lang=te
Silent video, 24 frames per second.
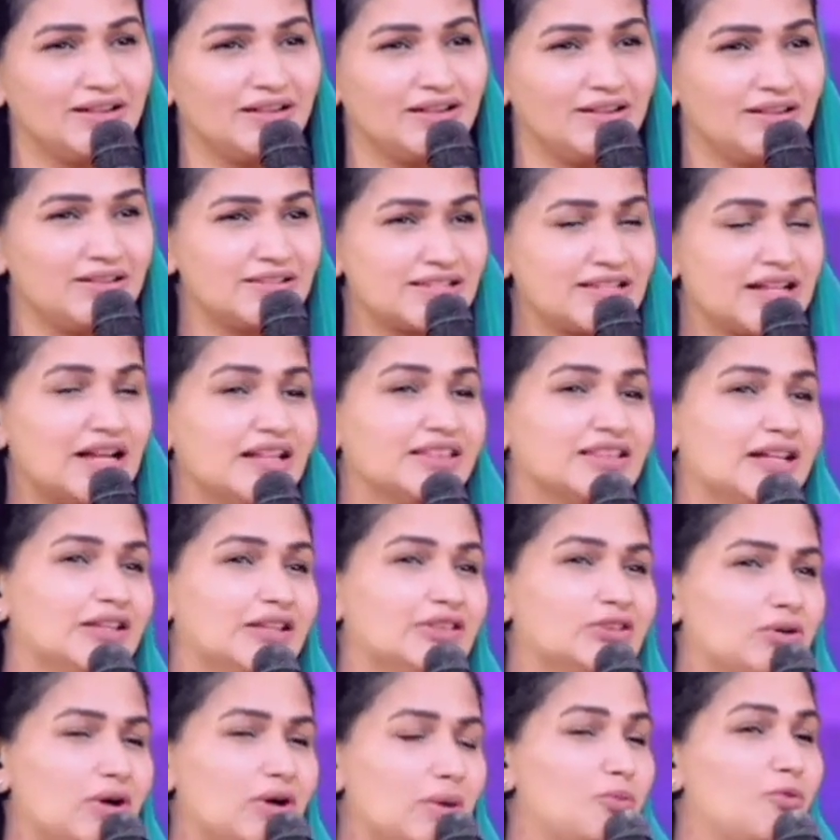
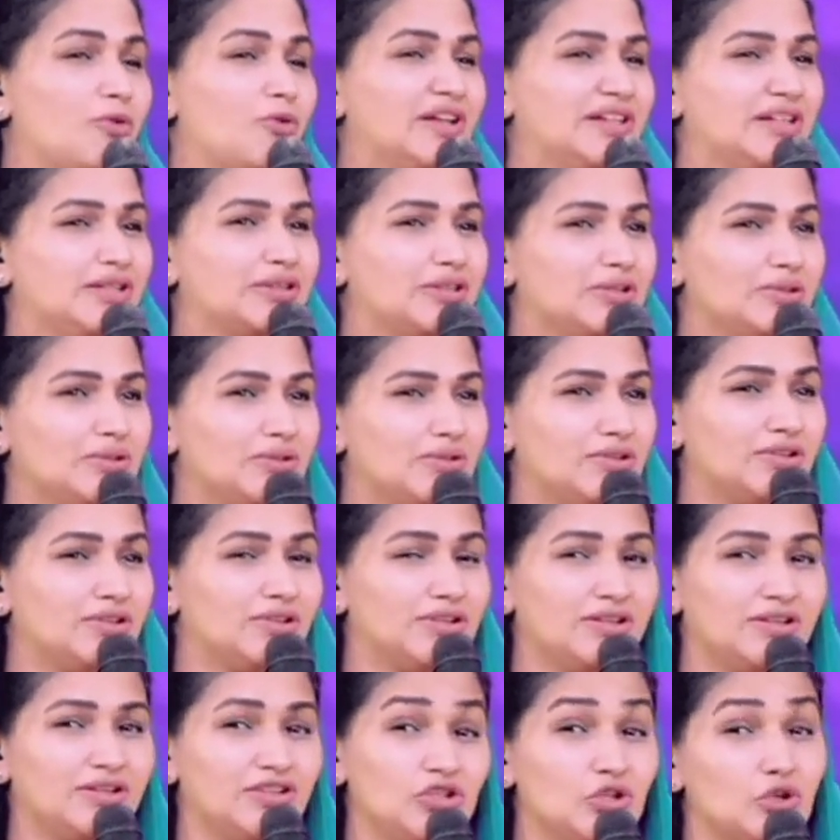సాతాన్తో అపవాదితో
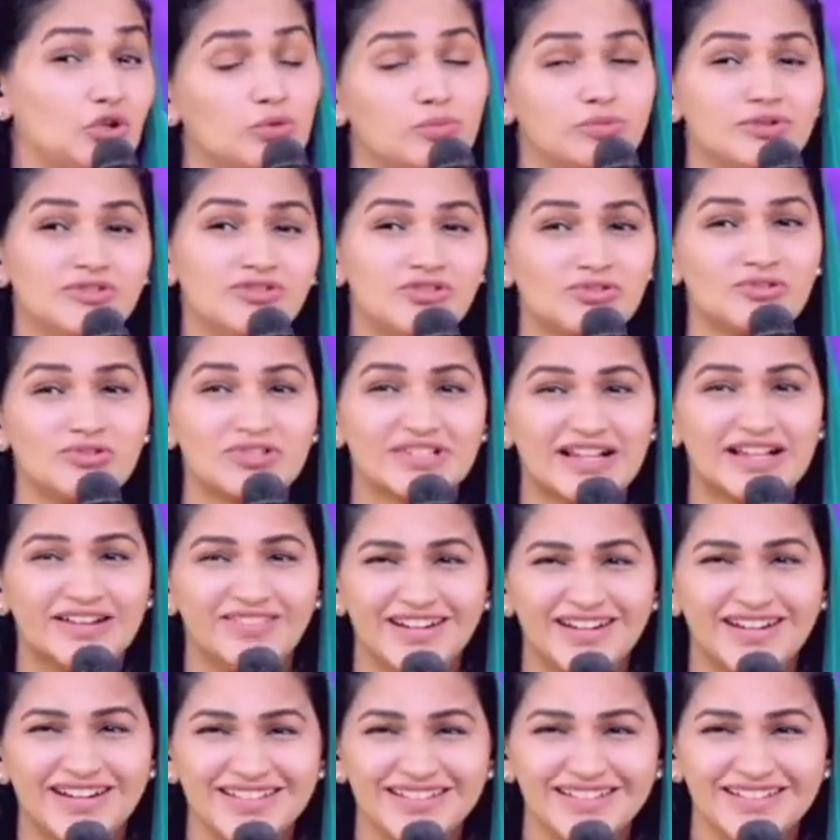యోబుని చూసావా
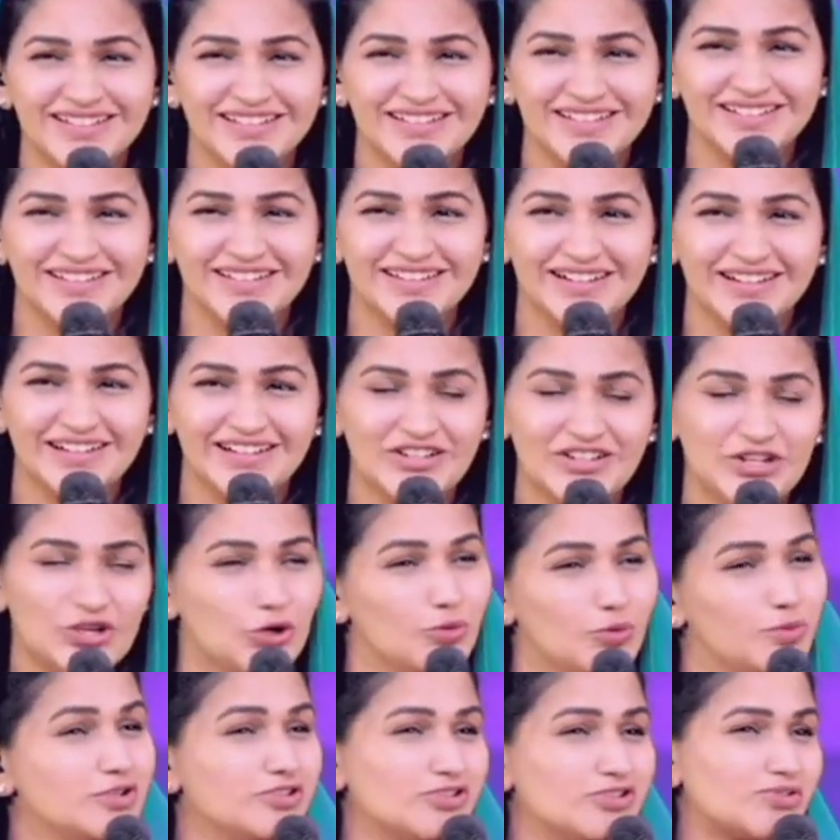
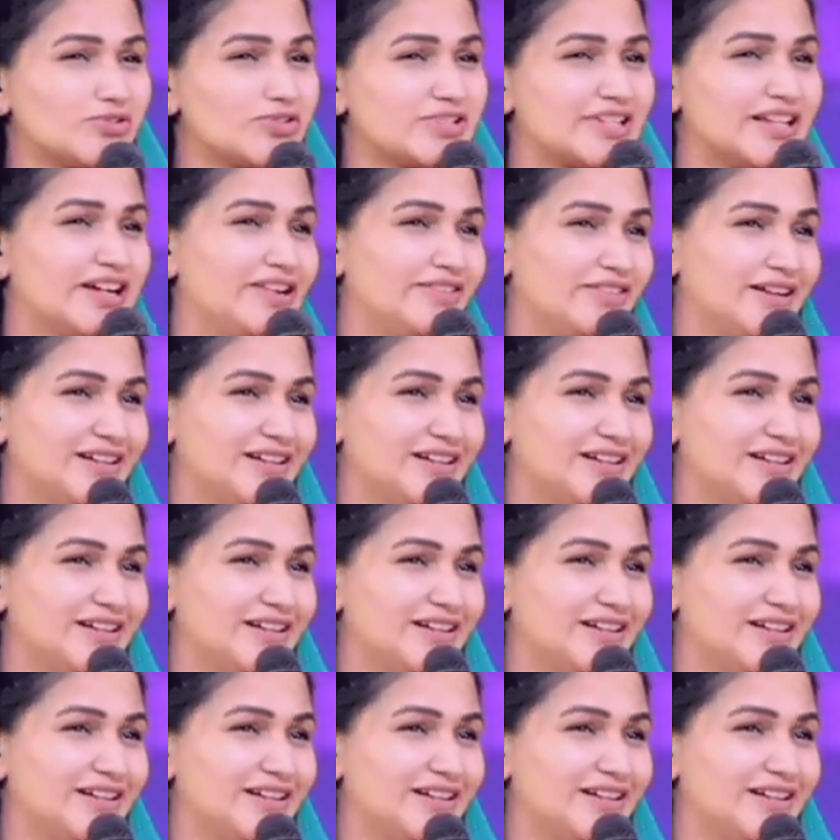యోబుని చూసావా